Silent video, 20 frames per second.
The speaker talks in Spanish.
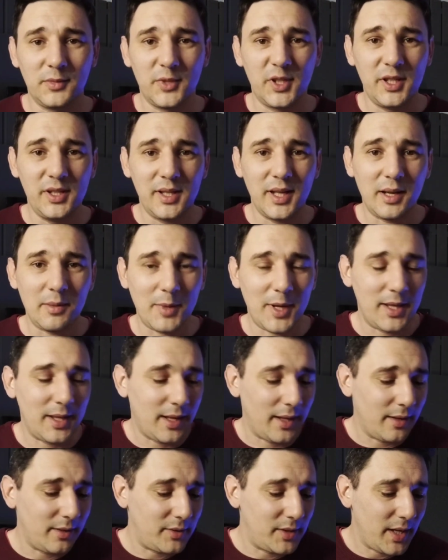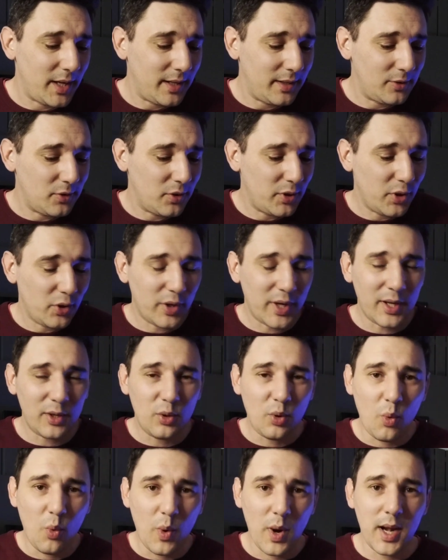Sinceramente, o sea, yo creo que
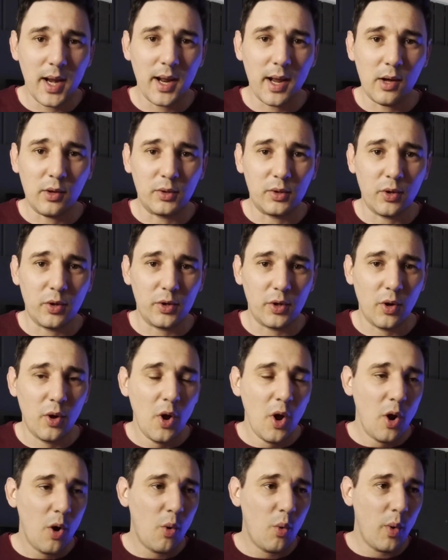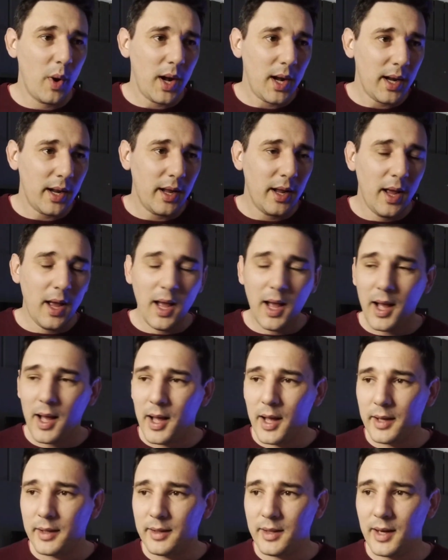esto huele a otoño, huele
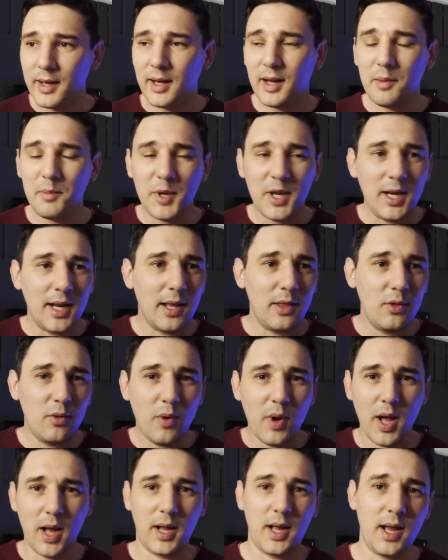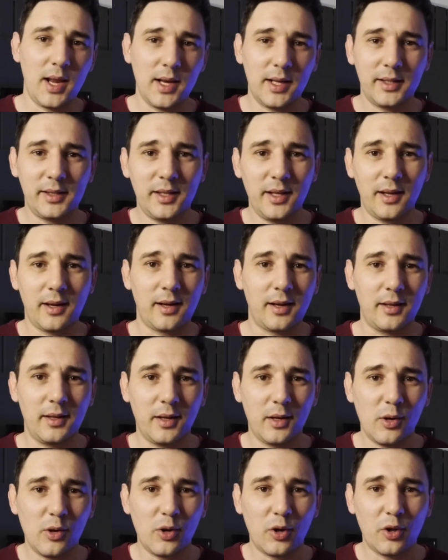a estar caminando acá en las sierras
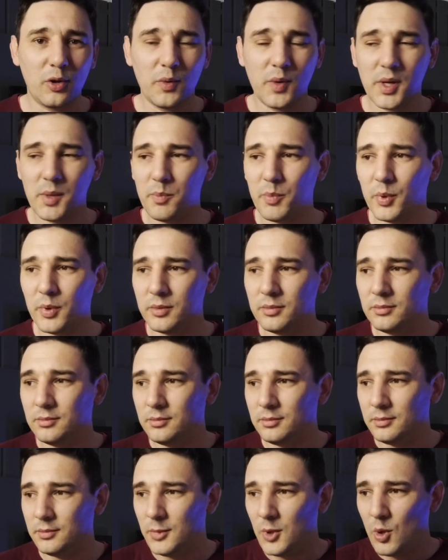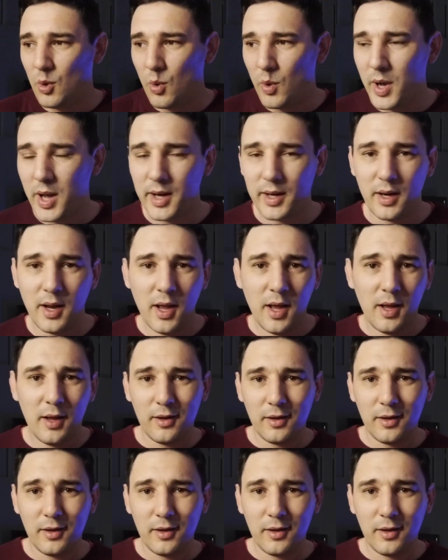de Córdoba por un lugar,